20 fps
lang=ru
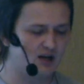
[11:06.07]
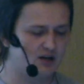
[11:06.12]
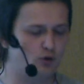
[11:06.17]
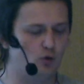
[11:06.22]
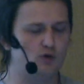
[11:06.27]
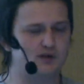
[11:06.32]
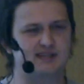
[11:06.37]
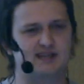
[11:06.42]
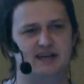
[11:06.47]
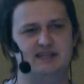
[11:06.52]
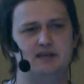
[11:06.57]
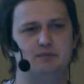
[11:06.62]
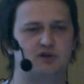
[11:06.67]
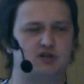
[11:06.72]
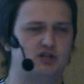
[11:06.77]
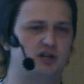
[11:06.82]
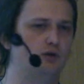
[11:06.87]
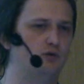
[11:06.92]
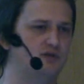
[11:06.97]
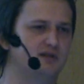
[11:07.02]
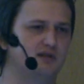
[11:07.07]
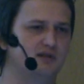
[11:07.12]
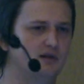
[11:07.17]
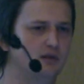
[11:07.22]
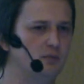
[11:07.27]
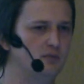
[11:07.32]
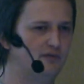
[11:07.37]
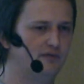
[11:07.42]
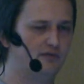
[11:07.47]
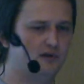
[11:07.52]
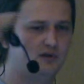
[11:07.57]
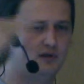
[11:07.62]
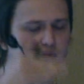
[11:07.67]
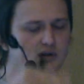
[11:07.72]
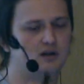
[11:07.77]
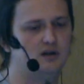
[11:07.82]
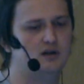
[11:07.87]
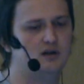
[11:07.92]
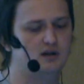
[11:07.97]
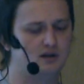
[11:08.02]
то сходи, пожалуйста, там в,
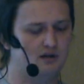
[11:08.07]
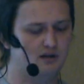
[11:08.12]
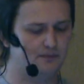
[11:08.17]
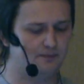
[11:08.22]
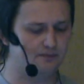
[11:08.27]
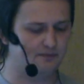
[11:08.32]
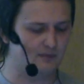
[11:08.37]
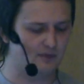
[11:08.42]
э,